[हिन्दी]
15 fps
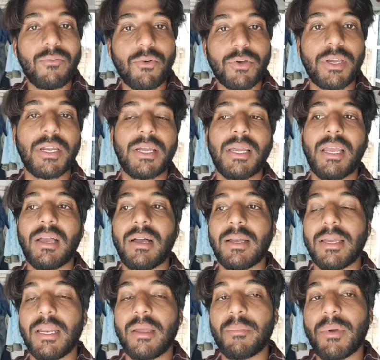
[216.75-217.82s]
वो गिर गई
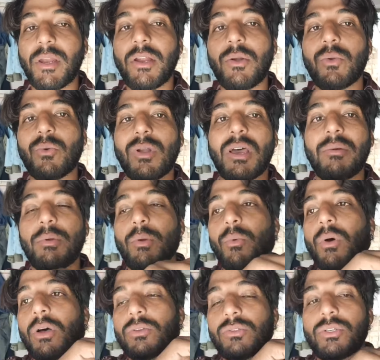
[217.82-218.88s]
कहाँ गिरी मैंने ढूंढा भी
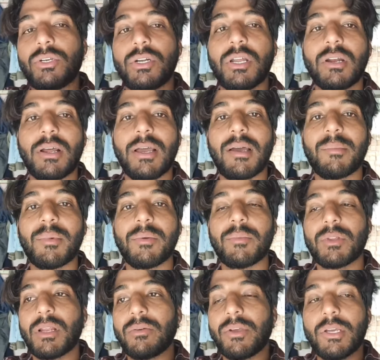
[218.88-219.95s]
वहाँ से रिटर्न आया मैं
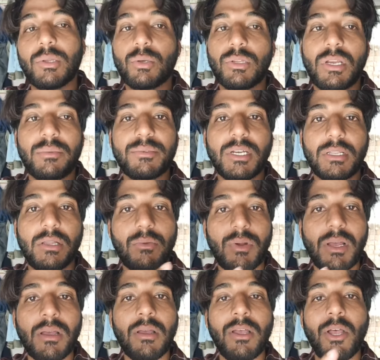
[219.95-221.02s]
मतलब खेतों की तरफ जाता हूँ
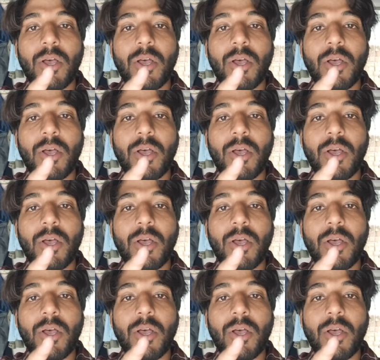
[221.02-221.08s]
ना